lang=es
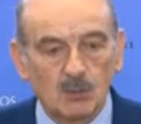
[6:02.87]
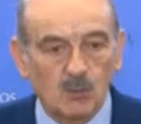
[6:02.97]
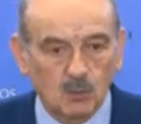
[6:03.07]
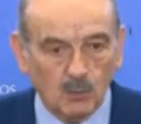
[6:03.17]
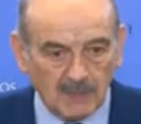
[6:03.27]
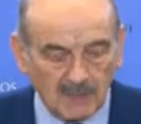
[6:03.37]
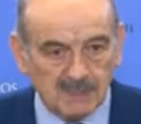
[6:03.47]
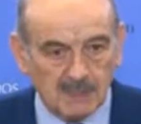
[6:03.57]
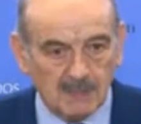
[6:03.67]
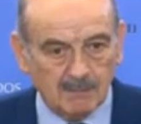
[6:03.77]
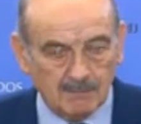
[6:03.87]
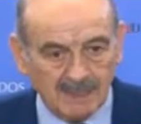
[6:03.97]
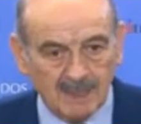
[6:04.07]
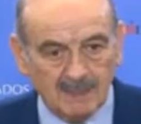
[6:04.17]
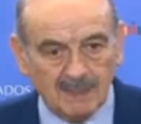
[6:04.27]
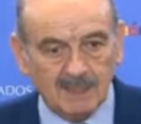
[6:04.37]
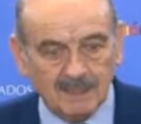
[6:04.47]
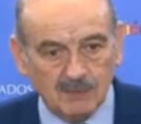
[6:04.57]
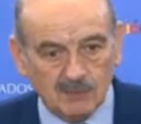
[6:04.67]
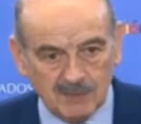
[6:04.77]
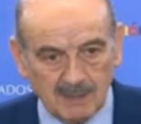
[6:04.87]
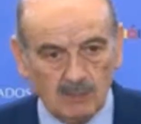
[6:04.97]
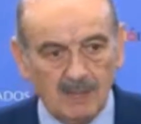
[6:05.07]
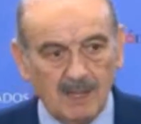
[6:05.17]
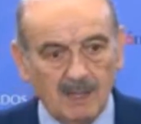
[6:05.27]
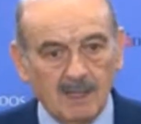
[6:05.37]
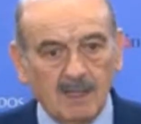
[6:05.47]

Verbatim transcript: ocurra y se vaya liquidando esta deuda